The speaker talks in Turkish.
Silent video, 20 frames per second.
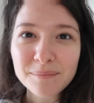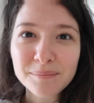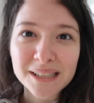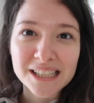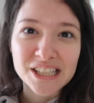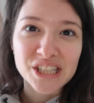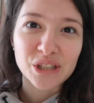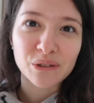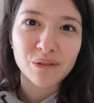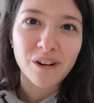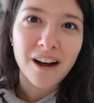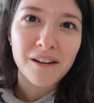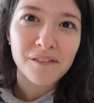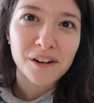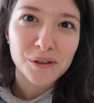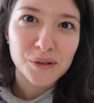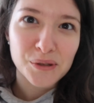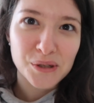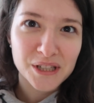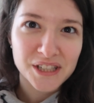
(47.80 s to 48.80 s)
Bir
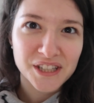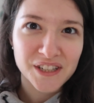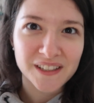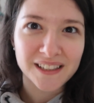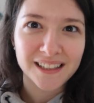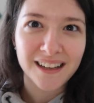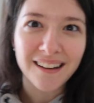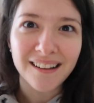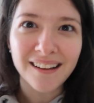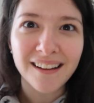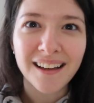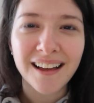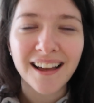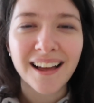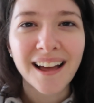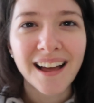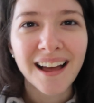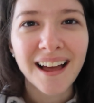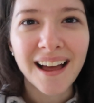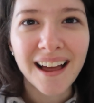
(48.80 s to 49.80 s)
Chihuahua 3 yaşında
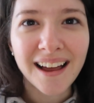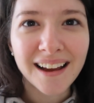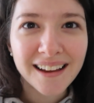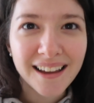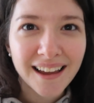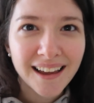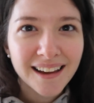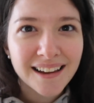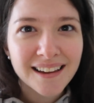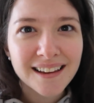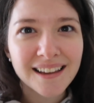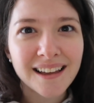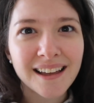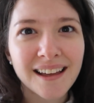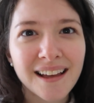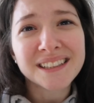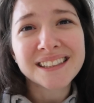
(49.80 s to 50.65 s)
erkek.